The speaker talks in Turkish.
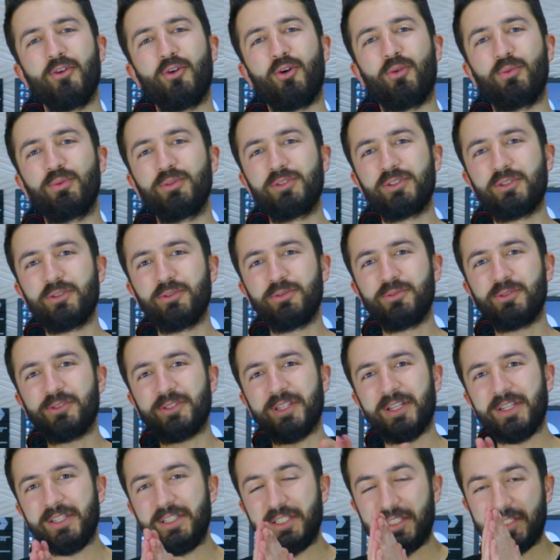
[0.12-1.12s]
Ofis
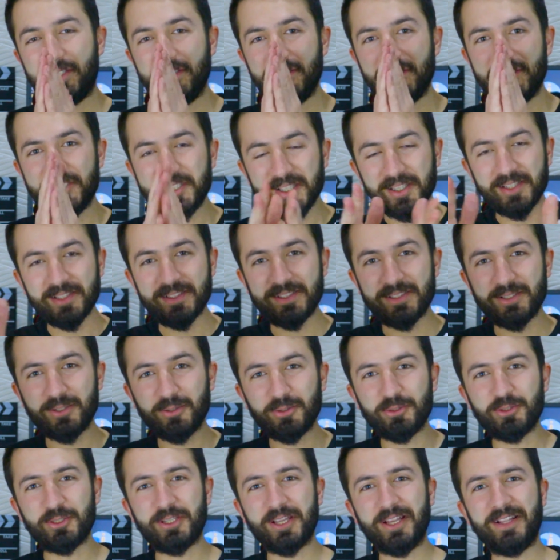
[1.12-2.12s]
günlüklerinin ikinci serisine
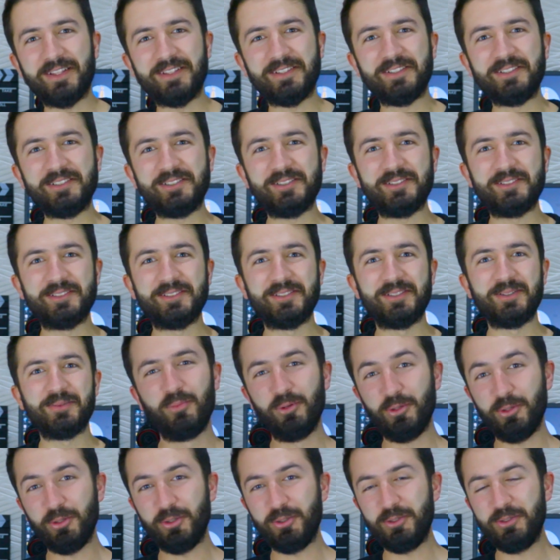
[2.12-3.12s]
hoş geldiniz.
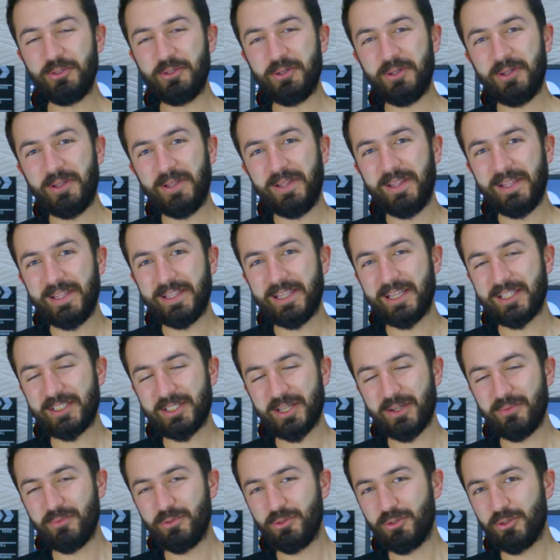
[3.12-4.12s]
Bugün
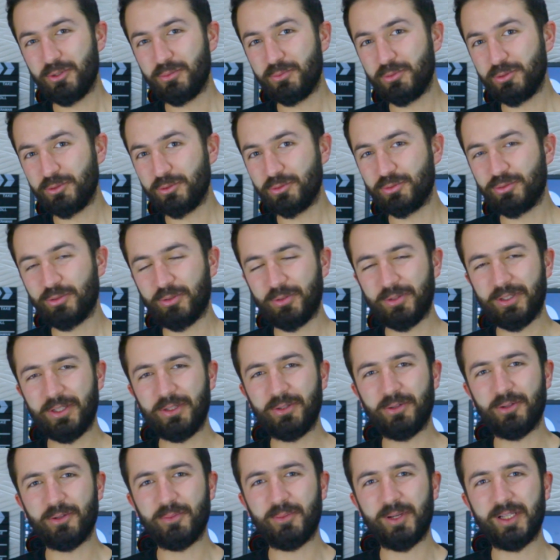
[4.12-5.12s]
geçen videomuzun
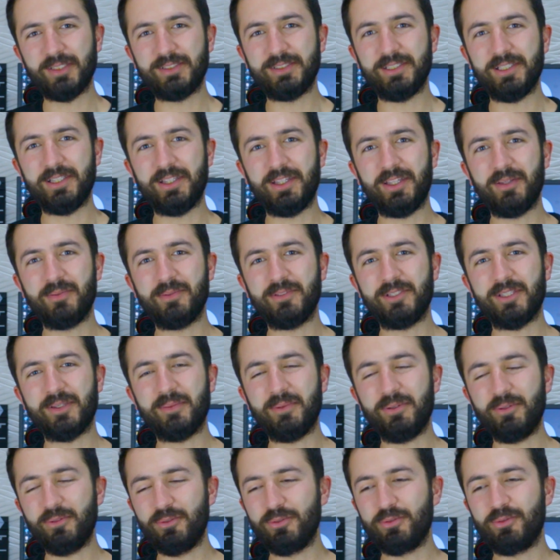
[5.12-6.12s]
sonuna doğru bahsettiğimiz
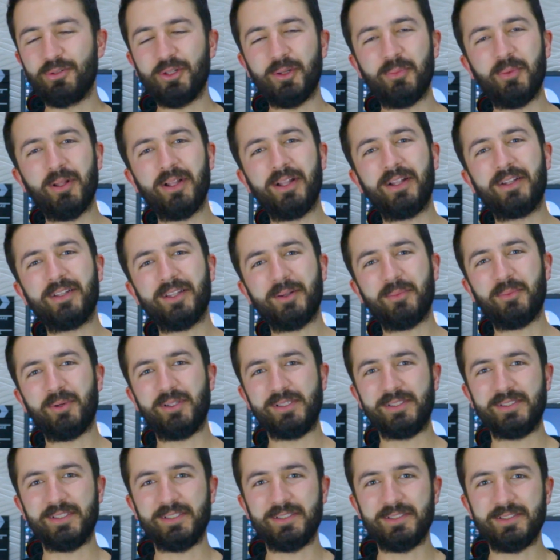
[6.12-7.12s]
gibi uygulamalardan
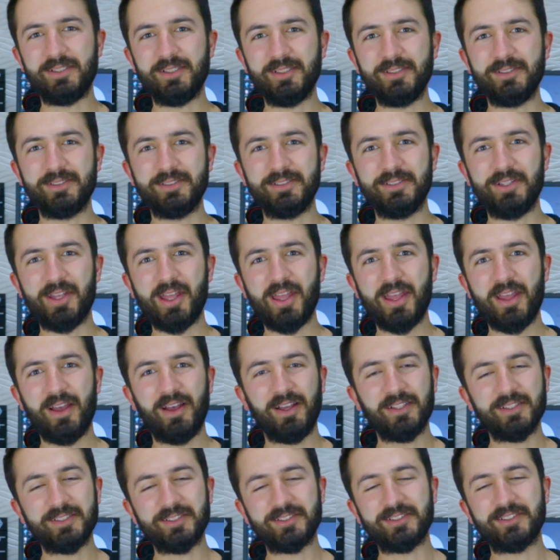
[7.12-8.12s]
bahsedeceğiz.
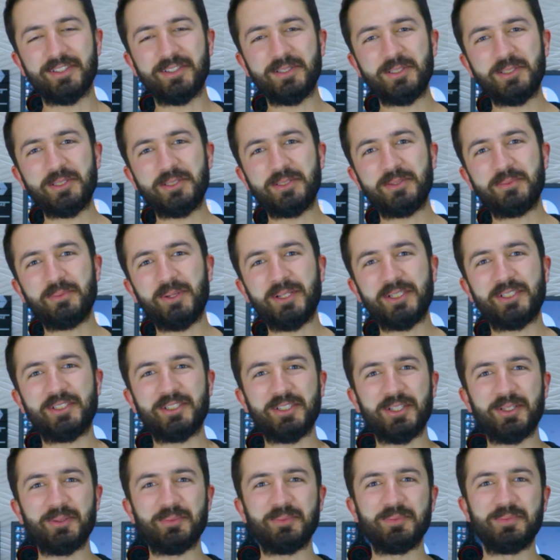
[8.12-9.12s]
Hazırsanız
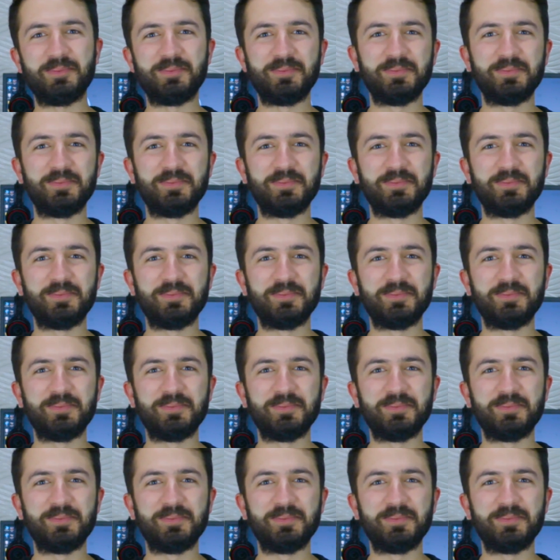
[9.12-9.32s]
başlayalım.